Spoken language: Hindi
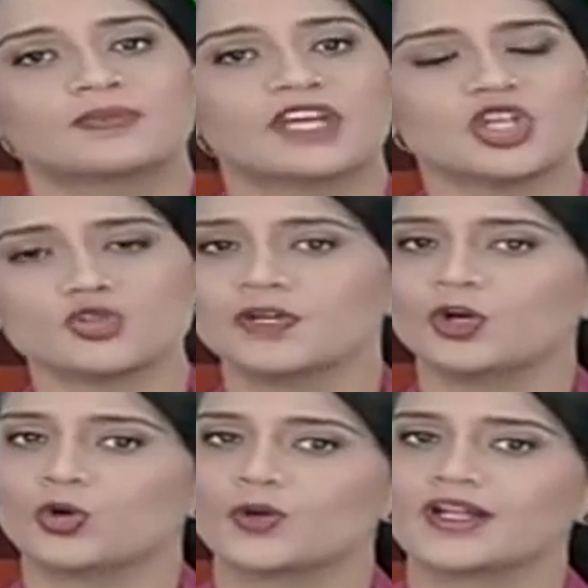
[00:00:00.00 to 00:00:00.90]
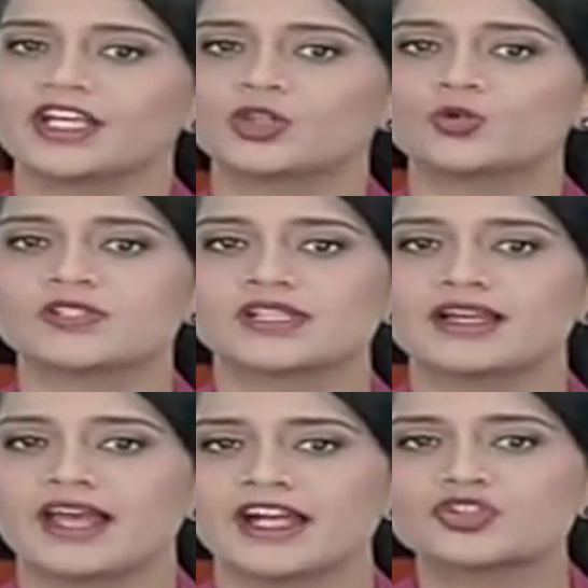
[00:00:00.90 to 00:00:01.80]
जब देश में कोरोना की
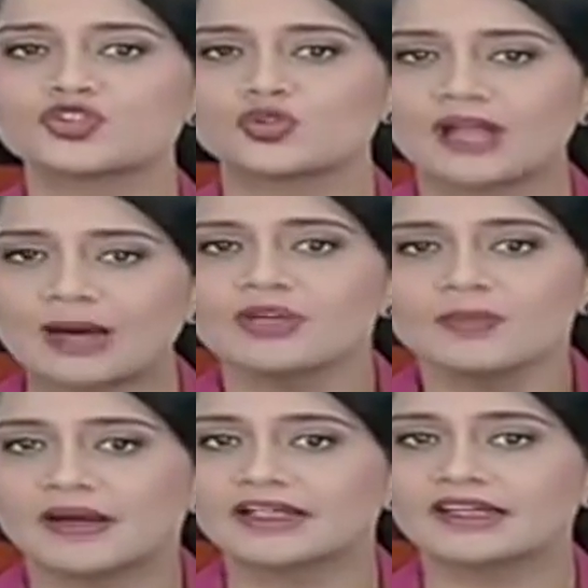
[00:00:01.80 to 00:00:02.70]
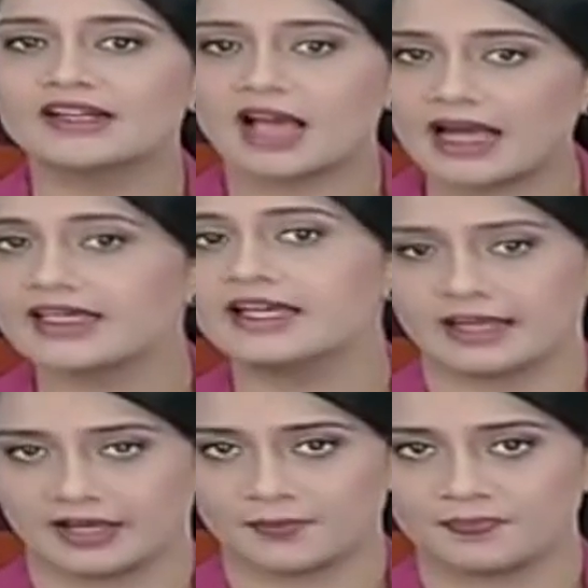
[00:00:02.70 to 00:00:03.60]
दूसरी लहर सुनामी बनकर आई
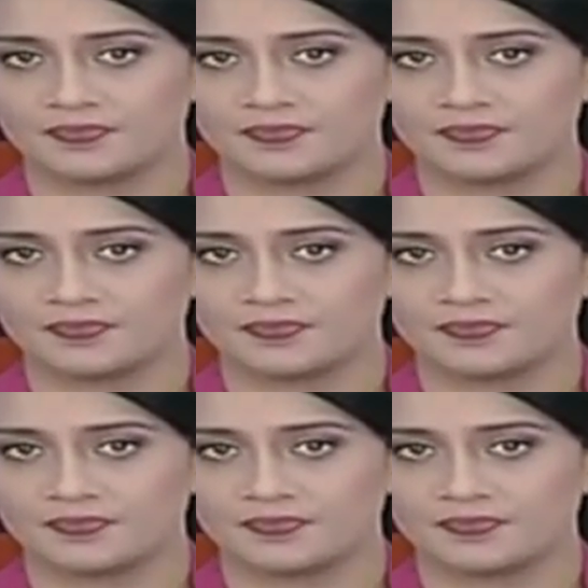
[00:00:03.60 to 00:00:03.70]
है